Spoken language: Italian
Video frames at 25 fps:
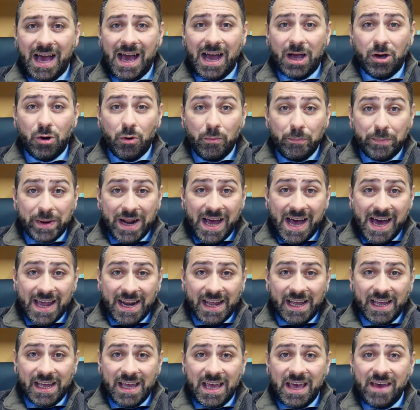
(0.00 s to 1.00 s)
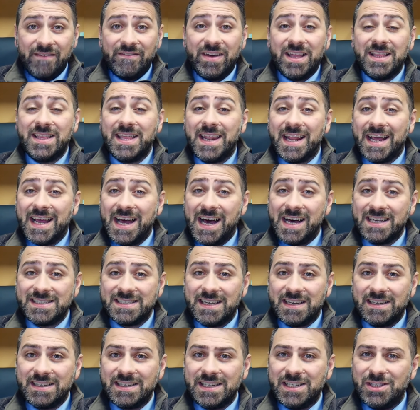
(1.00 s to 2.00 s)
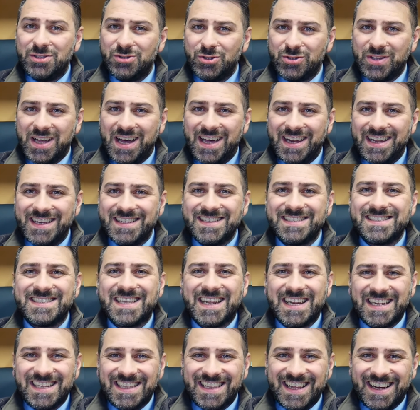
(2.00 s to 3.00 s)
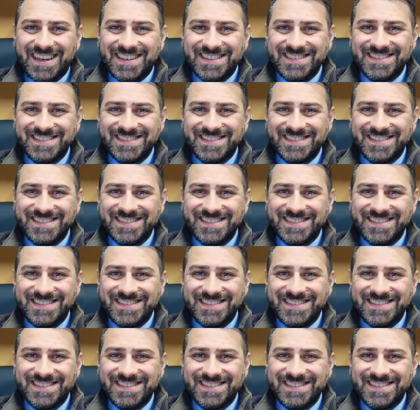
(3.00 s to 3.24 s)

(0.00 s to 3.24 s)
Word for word: a comprare e vendere casa in totale serenità